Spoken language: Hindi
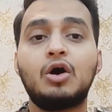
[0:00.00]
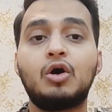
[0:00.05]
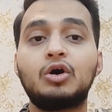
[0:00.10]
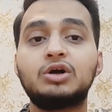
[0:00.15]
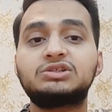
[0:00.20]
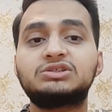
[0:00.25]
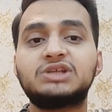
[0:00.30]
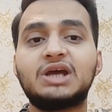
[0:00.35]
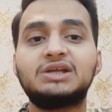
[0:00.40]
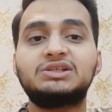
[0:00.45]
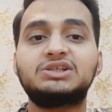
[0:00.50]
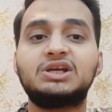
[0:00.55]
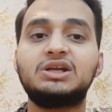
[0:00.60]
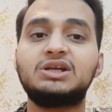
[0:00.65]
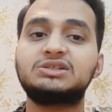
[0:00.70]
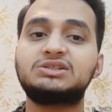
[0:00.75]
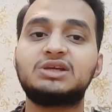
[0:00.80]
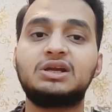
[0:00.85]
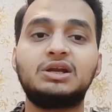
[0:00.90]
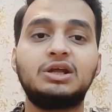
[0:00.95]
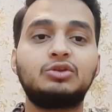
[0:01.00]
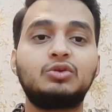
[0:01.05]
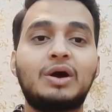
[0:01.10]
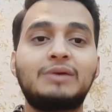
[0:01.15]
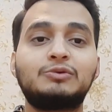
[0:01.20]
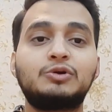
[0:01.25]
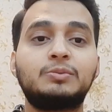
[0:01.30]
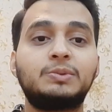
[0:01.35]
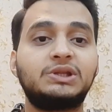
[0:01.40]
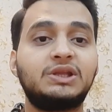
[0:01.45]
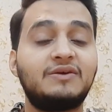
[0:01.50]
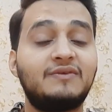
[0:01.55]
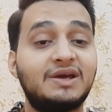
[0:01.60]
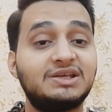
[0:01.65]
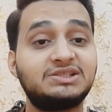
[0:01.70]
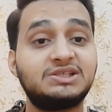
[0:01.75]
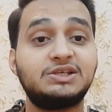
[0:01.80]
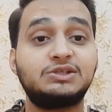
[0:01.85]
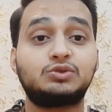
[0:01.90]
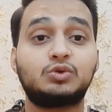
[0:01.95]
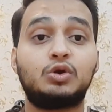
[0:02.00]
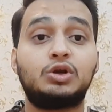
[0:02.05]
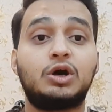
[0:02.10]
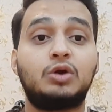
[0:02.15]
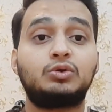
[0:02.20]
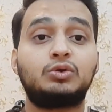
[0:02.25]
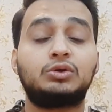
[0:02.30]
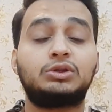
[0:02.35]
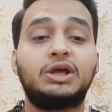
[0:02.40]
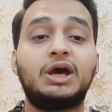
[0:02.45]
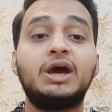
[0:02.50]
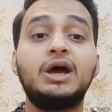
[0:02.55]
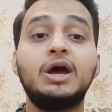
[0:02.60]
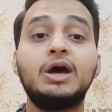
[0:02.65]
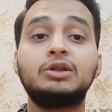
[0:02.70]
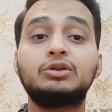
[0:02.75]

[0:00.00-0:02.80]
और सैटरडे संडे तो आपको पता है वैसे ही सोल्ड आउट होता है